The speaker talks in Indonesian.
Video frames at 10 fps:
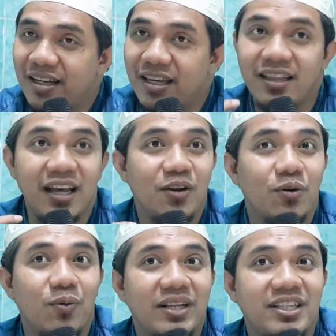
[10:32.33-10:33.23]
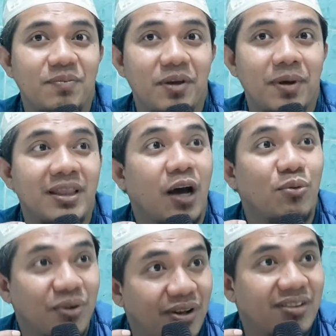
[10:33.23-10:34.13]
Kita wajib iman
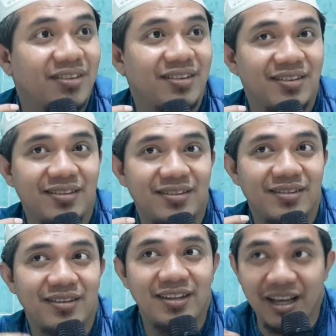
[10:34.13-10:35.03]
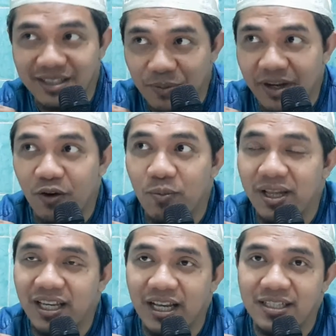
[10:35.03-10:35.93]
Taurat. Kita sebagai
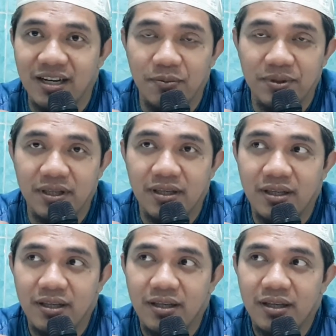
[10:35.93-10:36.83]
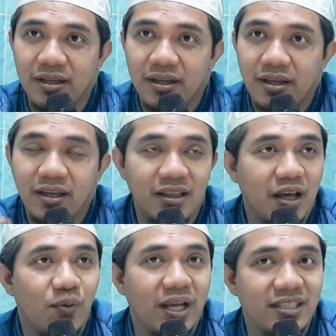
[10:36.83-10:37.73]
umat Kanjeng Nabi.
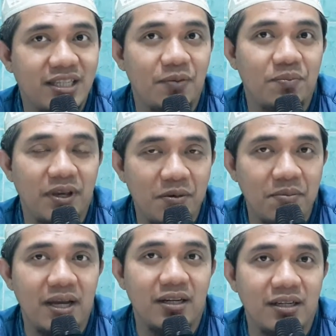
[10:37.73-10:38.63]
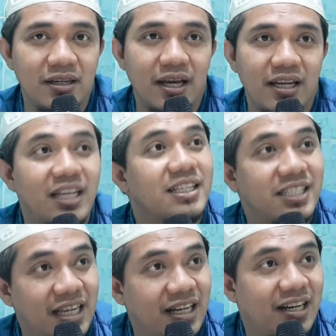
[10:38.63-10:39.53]
Kita wajib iman dengan
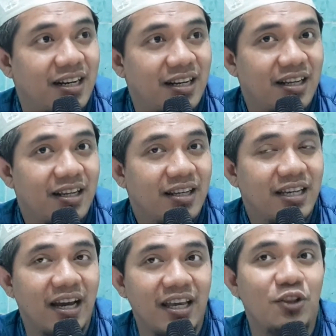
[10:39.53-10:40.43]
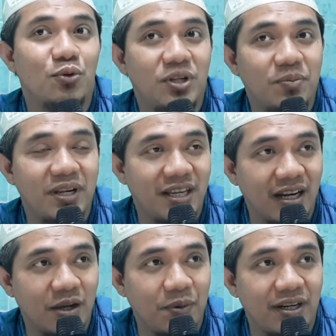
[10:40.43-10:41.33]
Injil yang itu
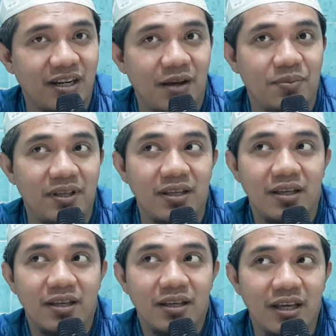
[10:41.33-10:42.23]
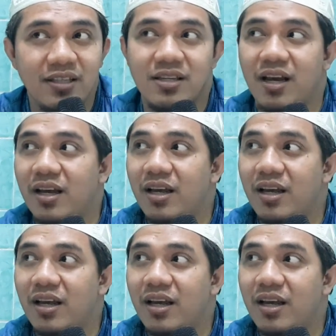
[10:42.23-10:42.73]
diberikan kepada Nabi Isa.